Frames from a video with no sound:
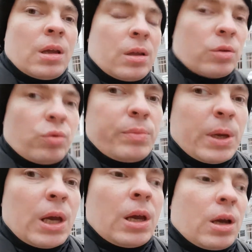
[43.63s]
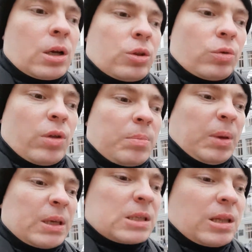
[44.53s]
Думе, кто-то
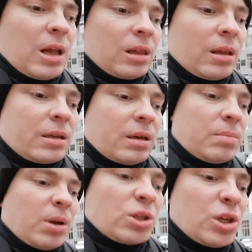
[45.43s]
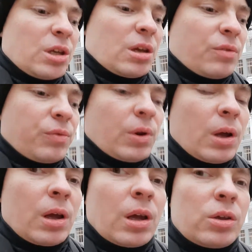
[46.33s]
переслал эти обращения в
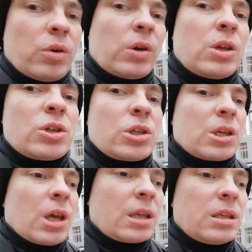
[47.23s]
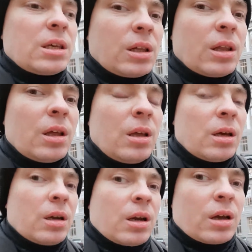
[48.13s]
юридический отдел
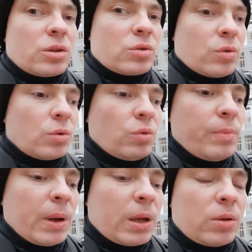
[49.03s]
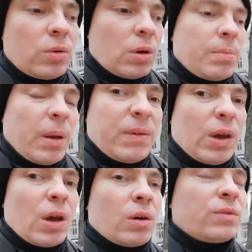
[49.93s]
городской думы, которые
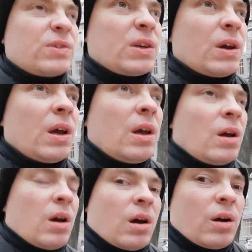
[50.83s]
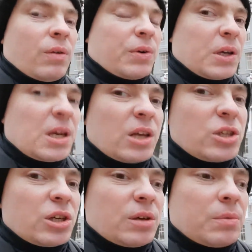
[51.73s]
проверяют все а,
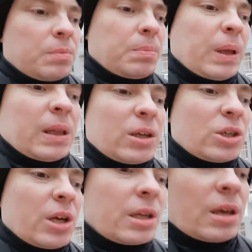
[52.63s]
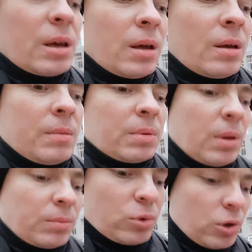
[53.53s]
входящие предложения,
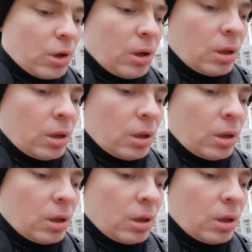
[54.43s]
потому что